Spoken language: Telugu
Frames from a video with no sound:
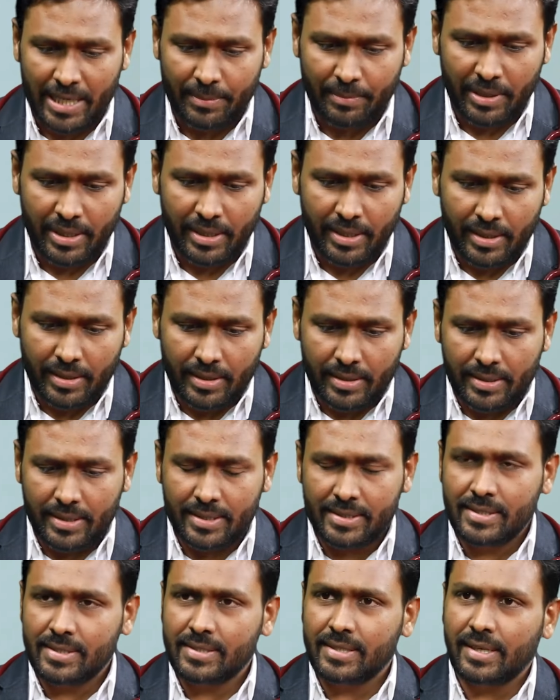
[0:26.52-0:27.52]
ఐటీపీ
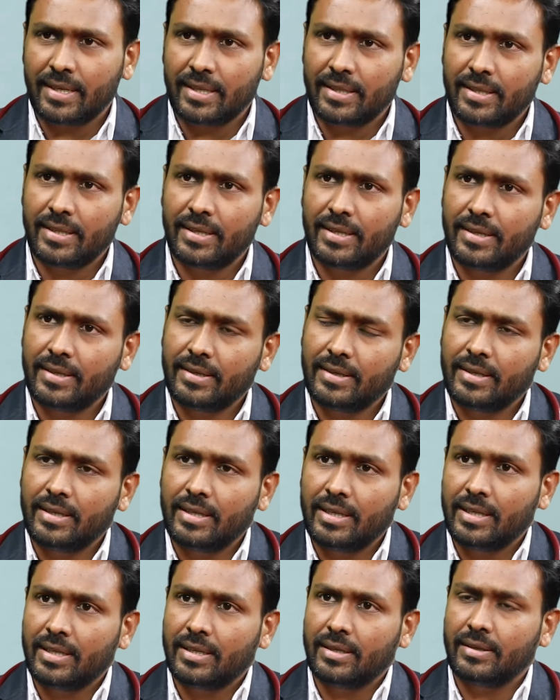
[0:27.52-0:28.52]
డిసీజ్ అనేది
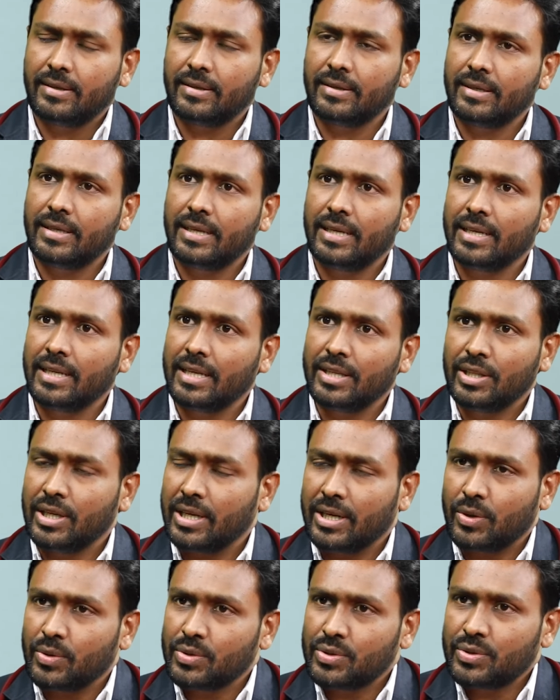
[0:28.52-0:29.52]

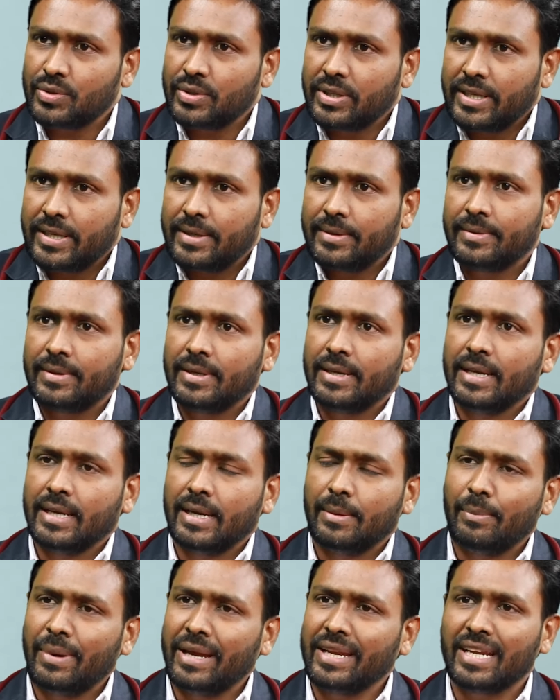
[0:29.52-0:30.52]
ఎట్లా వస్తుంది
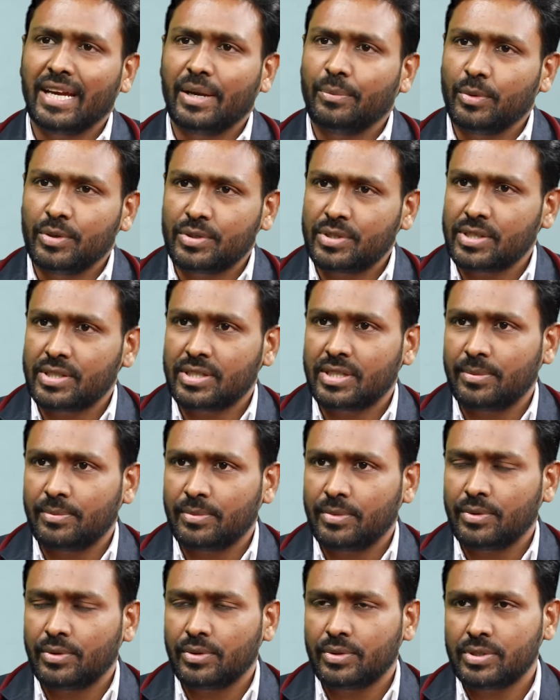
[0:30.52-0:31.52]
మెయిన్గా ఇమ్యూన్
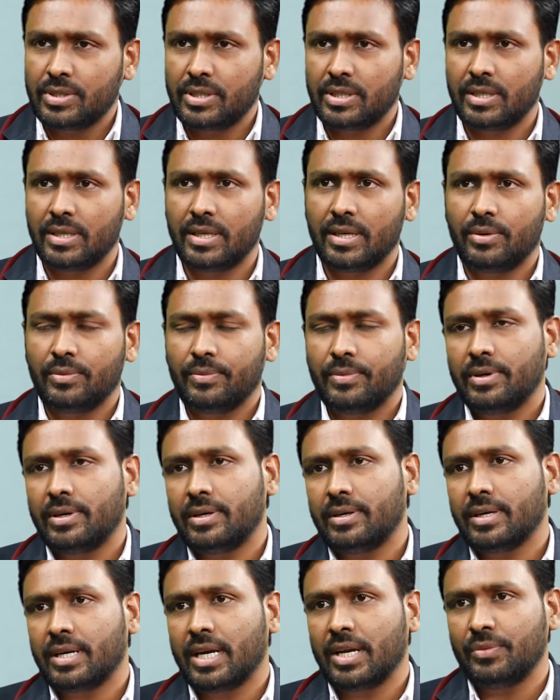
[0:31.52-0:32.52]
సిస్టమ్ వచ్చి
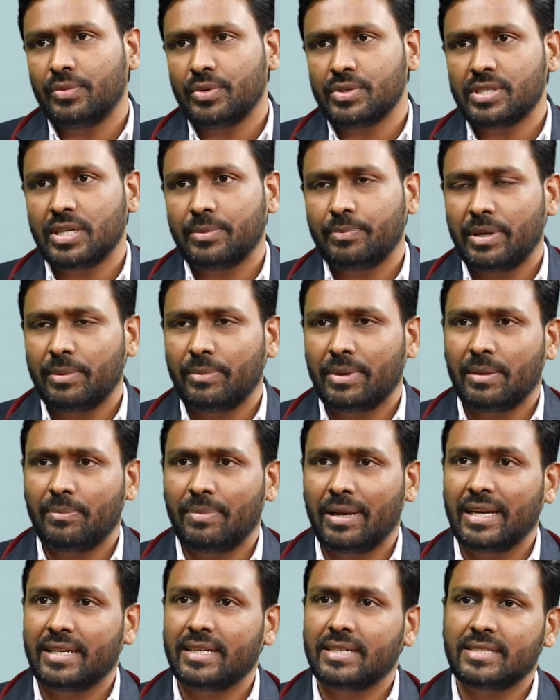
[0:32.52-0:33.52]
కన్ఫ్యూజ్ అయిపోయి మన
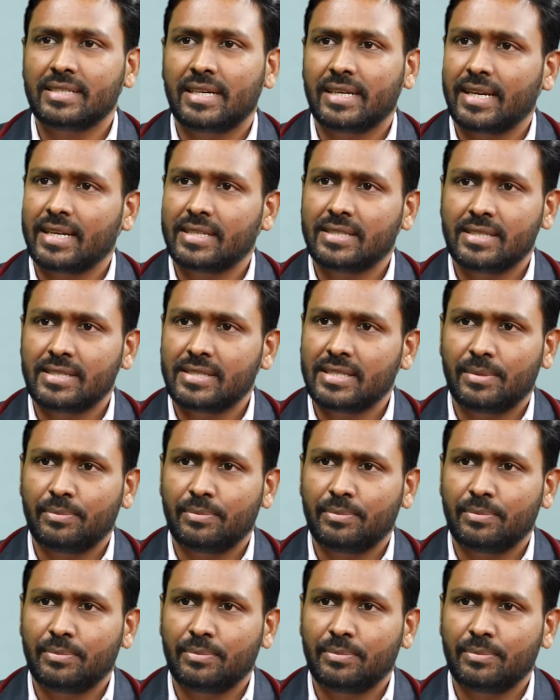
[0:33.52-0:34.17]
ప్లేటెట్స్ని అటాక్ చేసి